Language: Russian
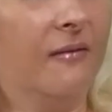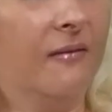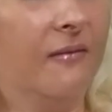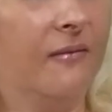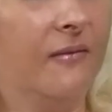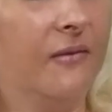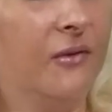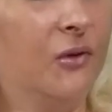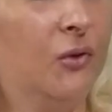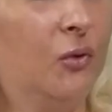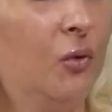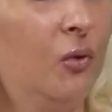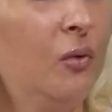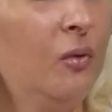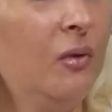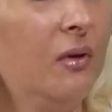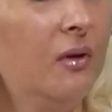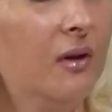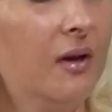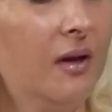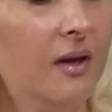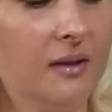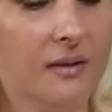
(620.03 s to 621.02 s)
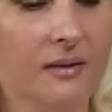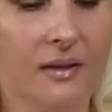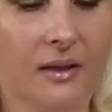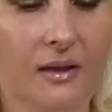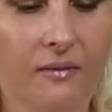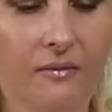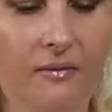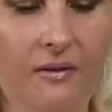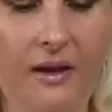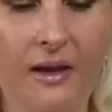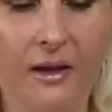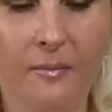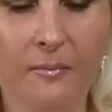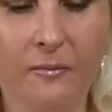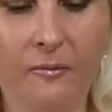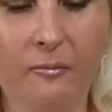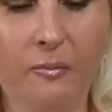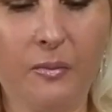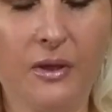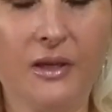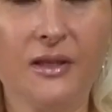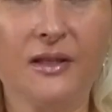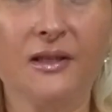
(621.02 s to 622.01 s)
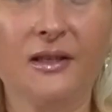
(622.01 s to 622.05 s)
Все открываем
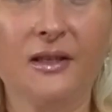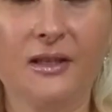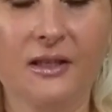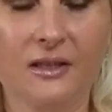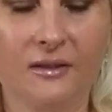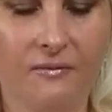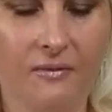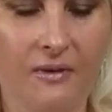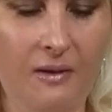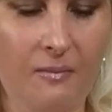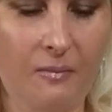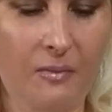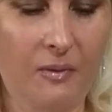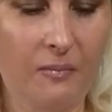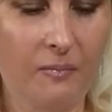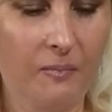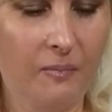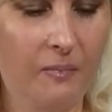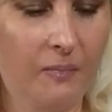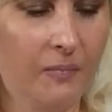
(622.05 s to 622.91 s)
вместе с вами.